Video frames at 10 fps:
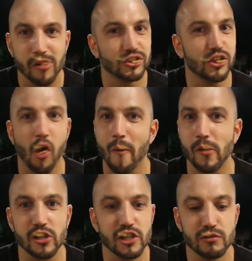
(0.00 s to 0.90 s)
C'est
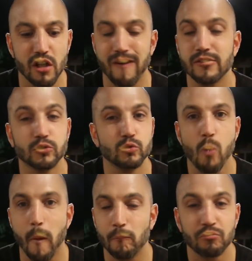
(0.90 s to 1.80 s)
vraiment un kiff, rien,
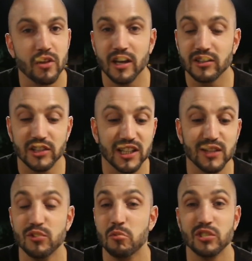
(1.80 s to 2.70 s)
que c'est un
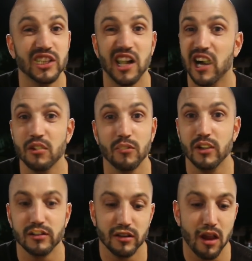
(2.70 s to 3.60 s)
kiff de manger crâne en
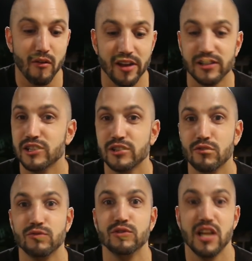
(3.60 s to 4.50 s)
fait. La vérité, je,
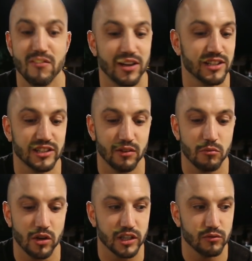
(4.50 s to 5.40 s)
vous dis la vérité, c'est
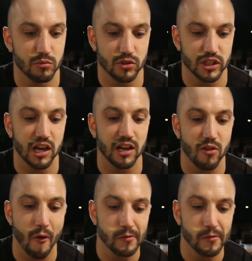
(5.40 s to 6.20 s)
vraiment un kiff de manger crâne.